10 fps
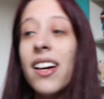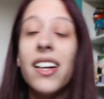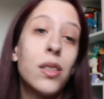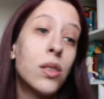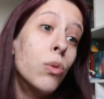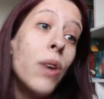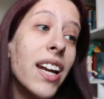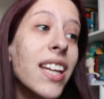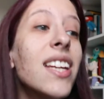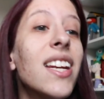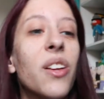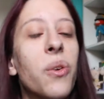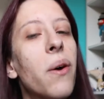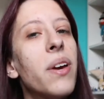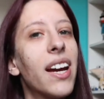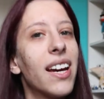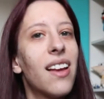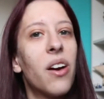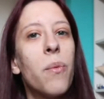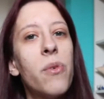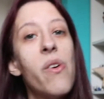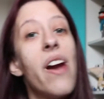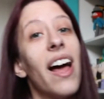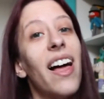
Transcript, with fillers: es una niña todavía que está como en una